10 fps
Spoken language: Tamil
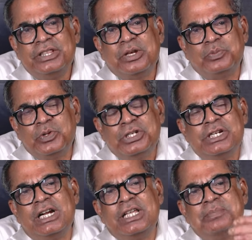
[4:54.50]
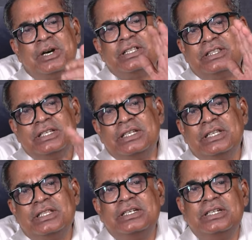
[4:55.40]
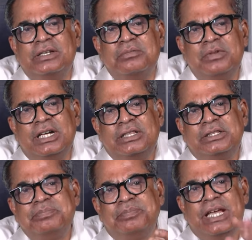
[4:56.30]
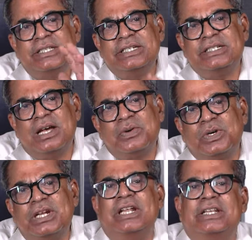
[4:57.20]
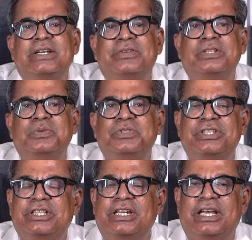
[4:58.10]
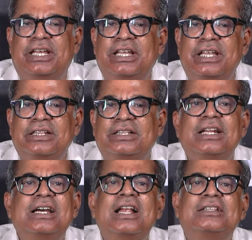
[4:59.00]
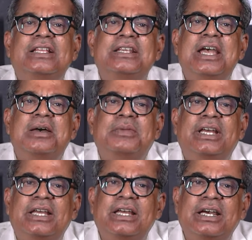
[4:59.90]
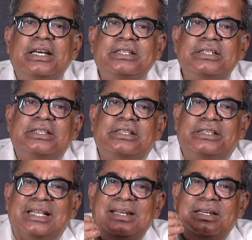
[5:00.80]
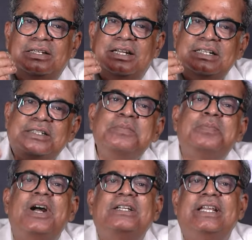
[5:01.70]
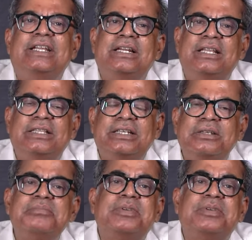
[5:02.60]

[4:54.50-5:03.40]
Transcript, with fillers: இந்த புழுகுகளை மறுத்து இது மறுத்து பேசிட்டா உடனே நீங்கள் வந்து உச்சத்தில் தலகால் தெரியாமல் அது தன் கட்டுப்பாட்டை இழந்து